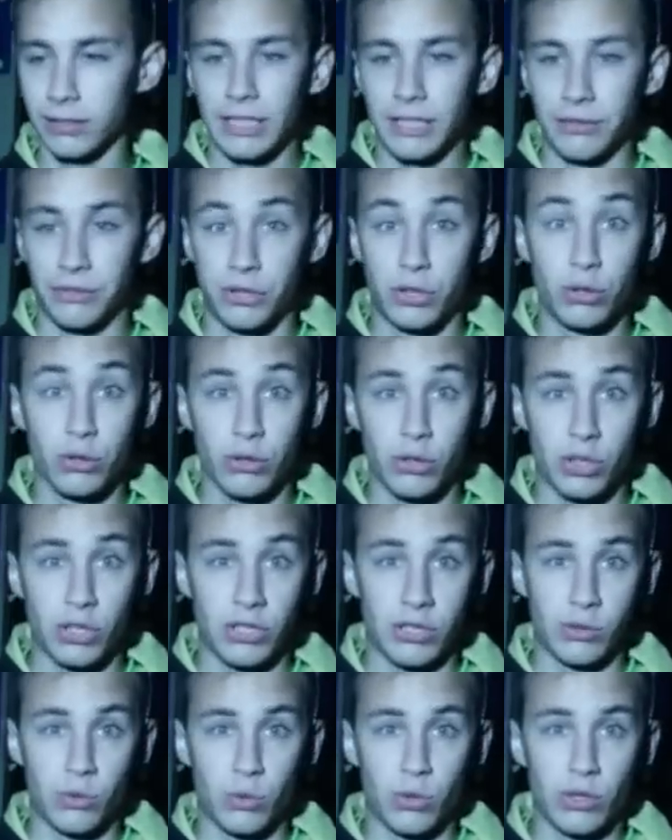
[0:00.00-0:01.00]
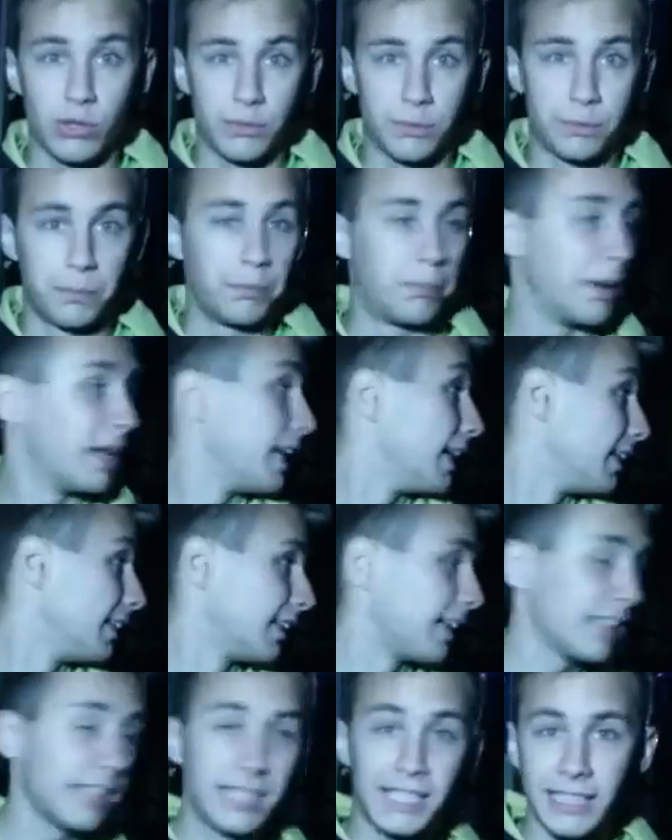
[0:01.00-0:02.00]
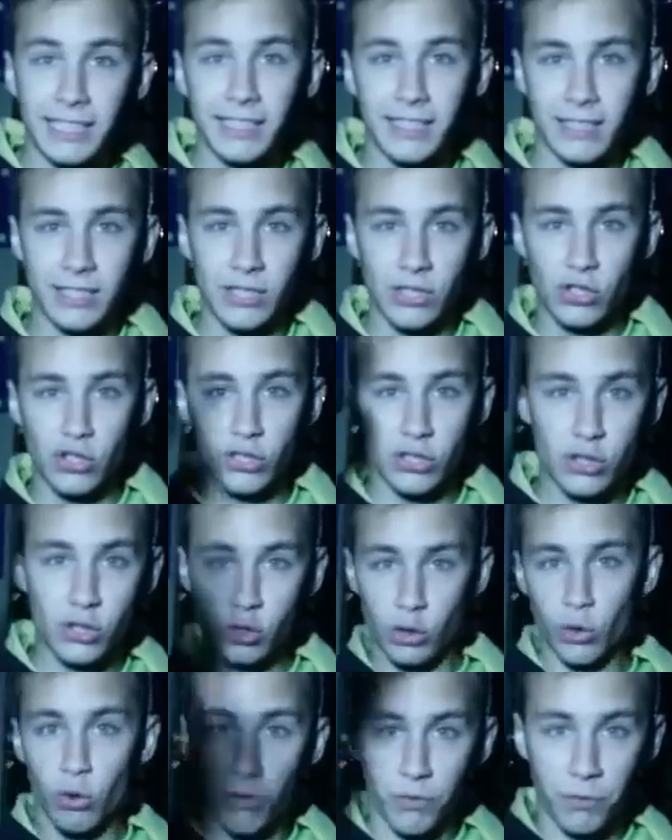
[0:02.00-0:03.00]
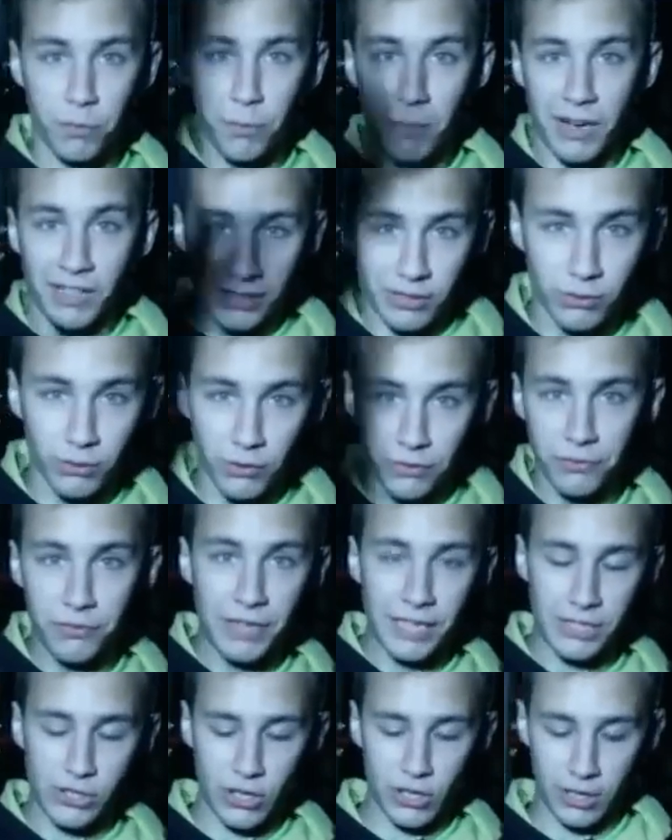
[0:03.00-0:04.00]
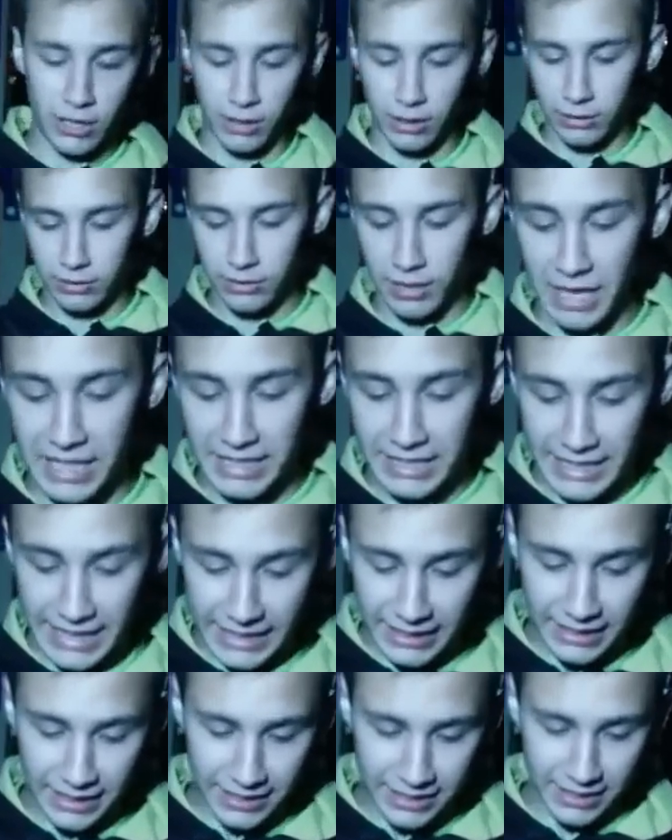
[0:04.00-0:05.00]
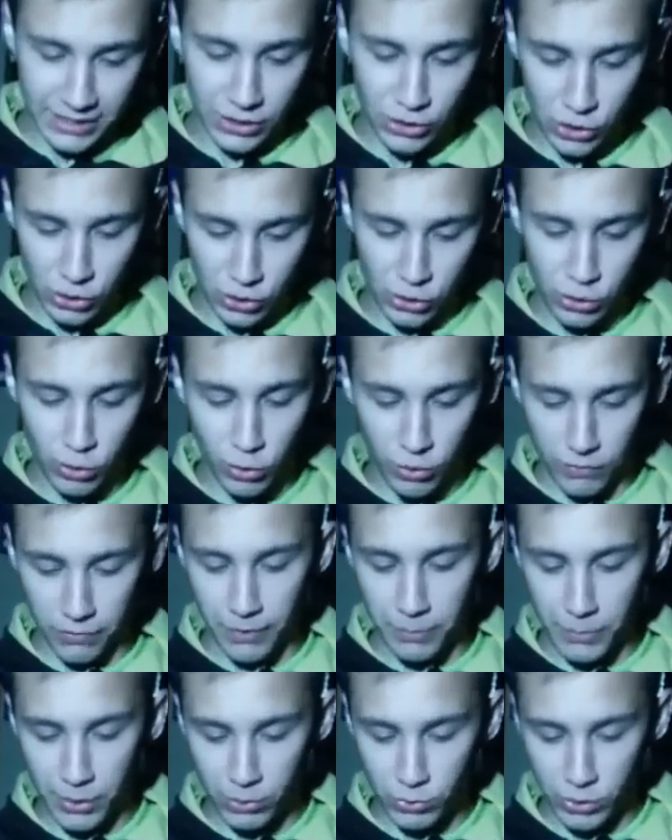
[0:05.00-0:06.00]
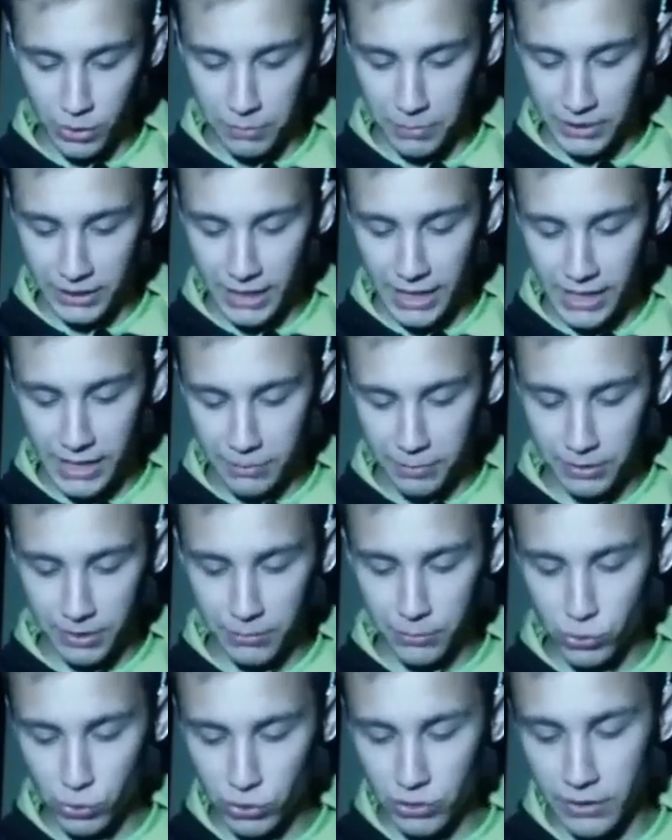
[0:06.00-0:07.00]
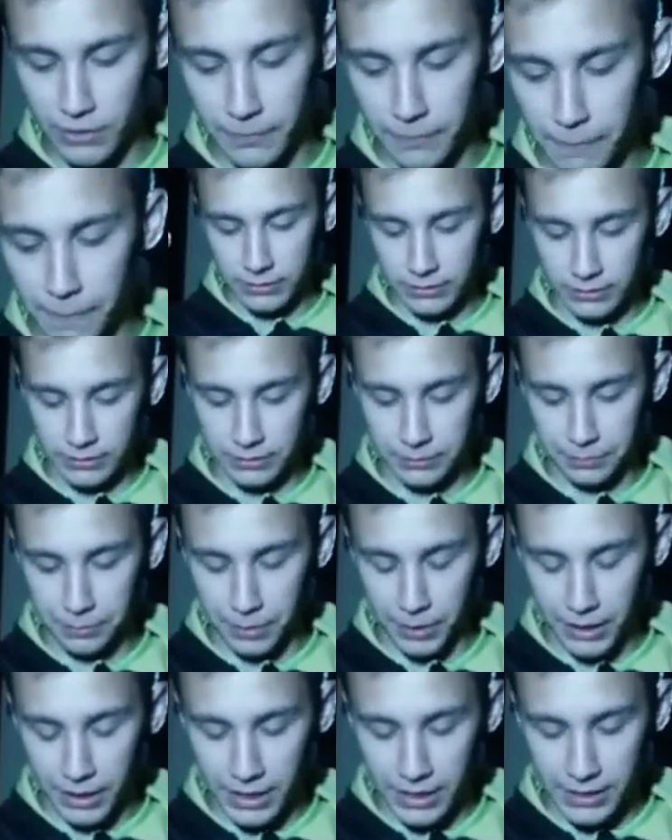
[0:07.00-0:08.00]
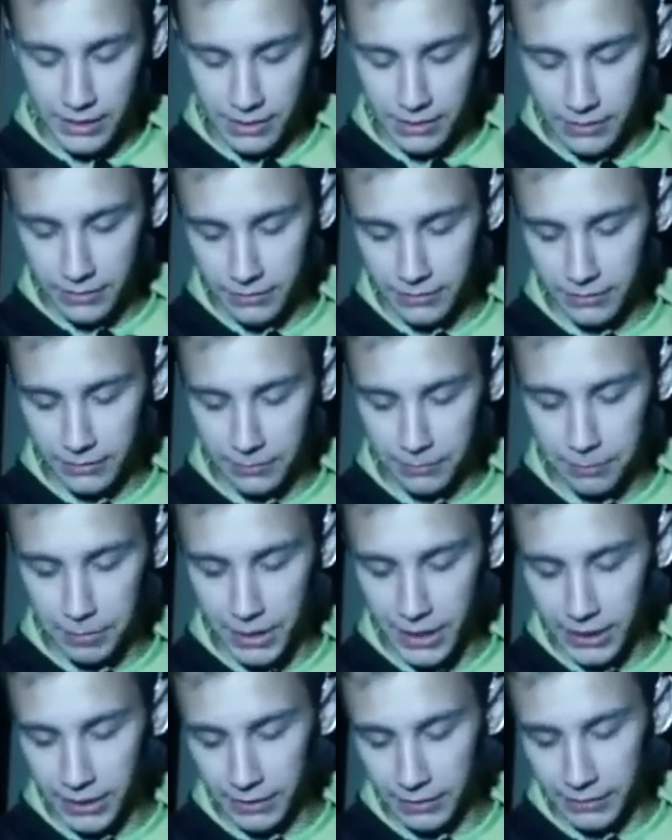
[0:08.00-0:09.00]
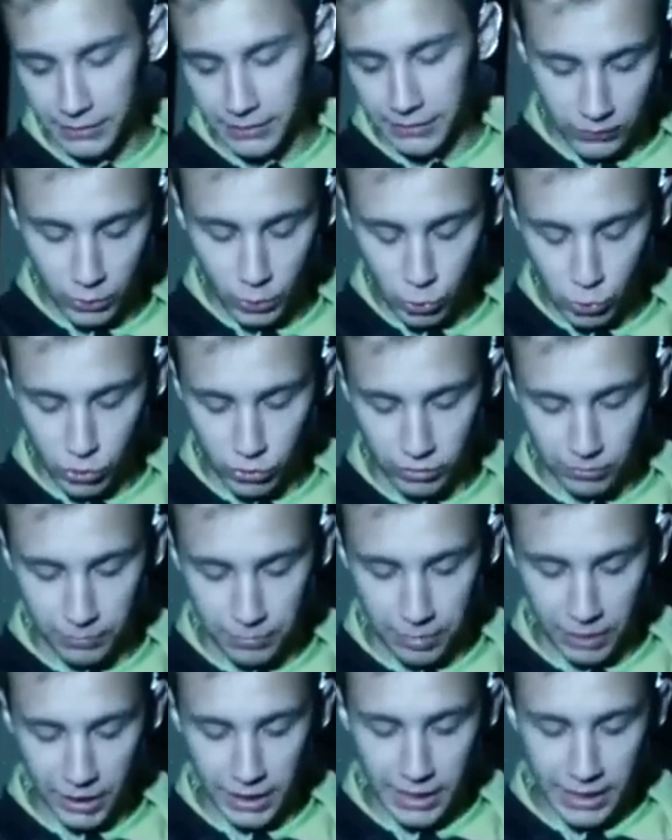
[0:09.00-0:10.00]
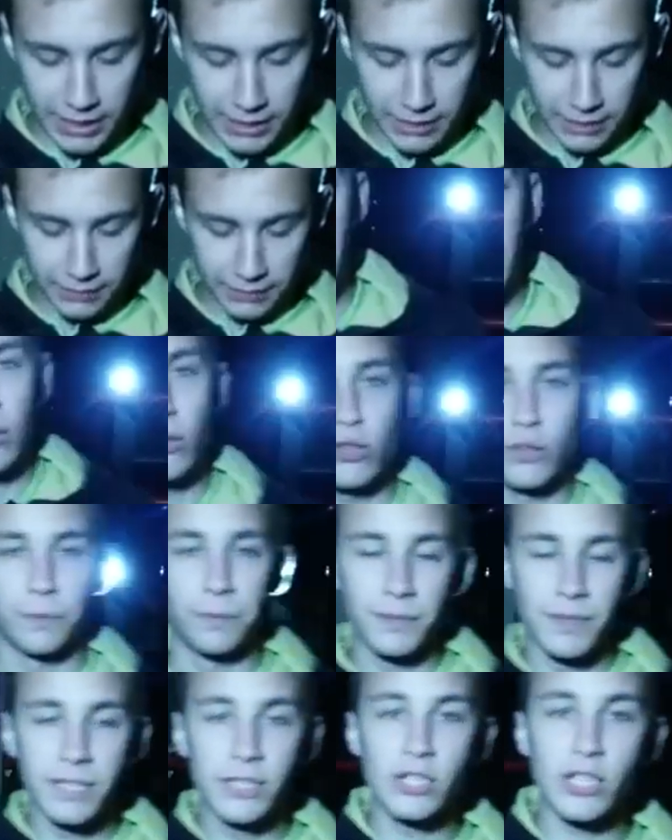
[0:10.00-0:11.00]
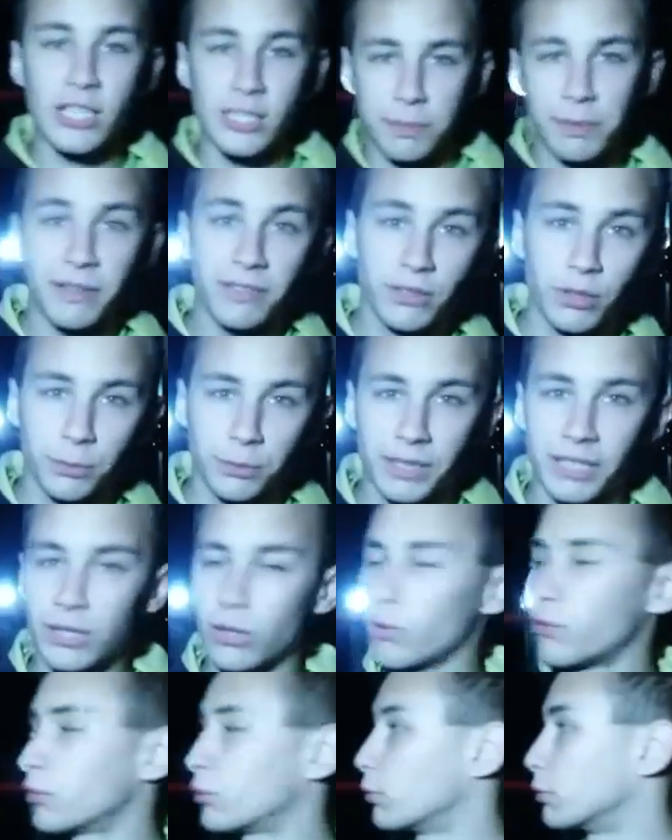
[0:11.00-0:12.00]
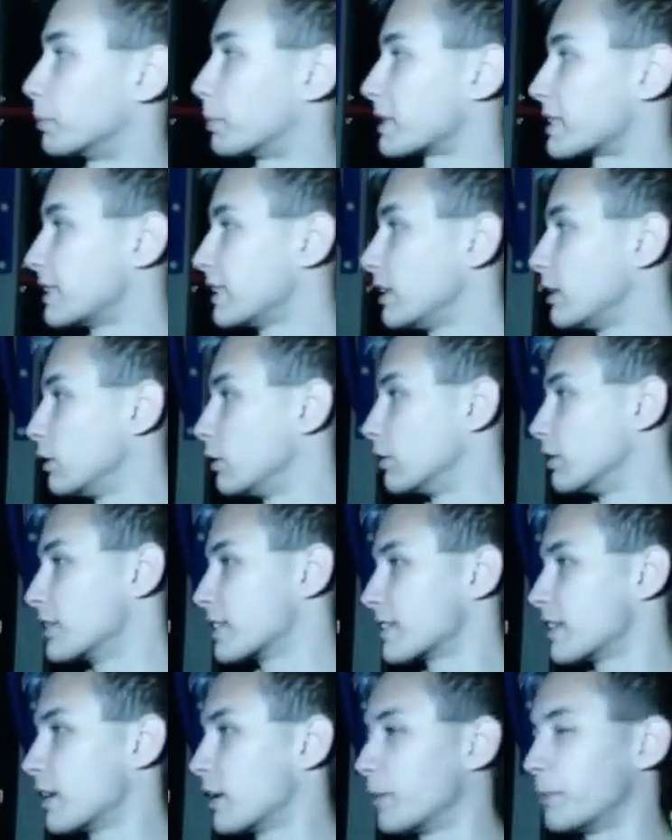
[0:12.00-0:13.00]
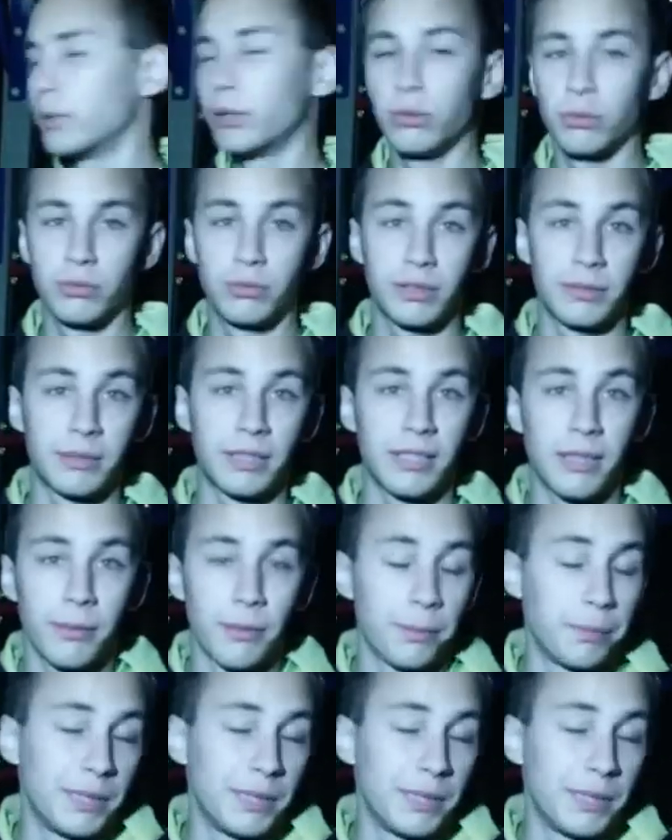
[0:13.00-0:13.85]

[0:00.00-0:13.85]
И все, сейчас уже, блин, 11 часов, мать его, вечера. 11 часов, а мне нужно потренить, потому что э, прогресс, блин, нужен, прогресс. Короче, сейчас проведем тренировку последнюю, не знаю, минут хотя бы